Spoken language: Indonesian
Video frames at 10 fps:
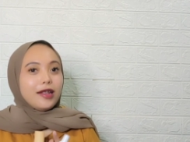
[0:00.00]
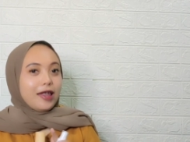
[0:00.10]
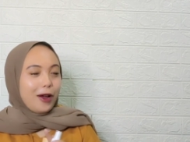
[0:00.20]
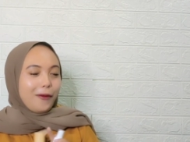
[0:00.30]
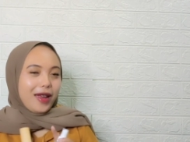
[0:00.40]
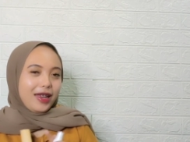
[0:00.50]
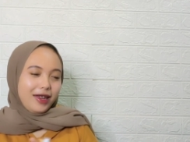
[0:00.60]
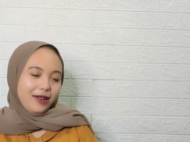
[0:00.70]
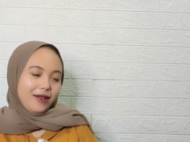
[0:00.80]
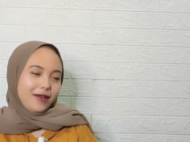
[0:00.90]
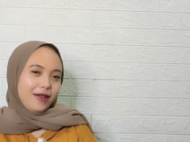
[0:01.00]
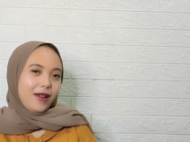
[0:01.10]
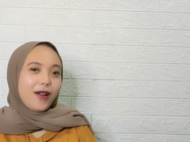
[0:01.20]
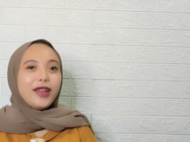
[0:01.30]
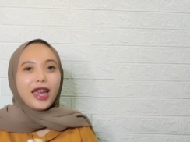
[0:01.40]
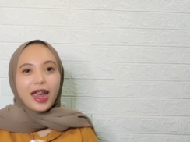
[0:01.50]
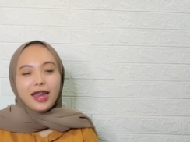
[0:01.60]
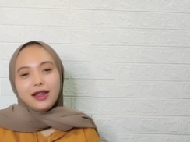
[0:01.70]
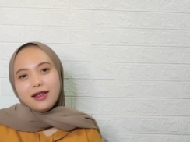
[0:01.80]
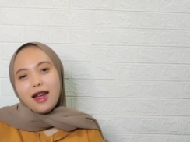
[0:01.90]
tentang fashion. Oke,
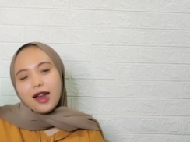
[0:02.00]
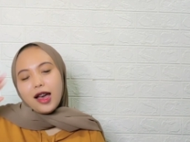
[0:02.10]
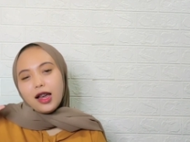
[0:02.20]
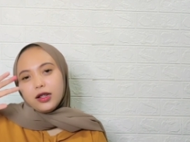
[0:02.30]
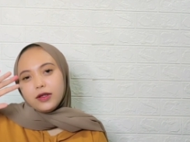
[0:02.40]
dadah.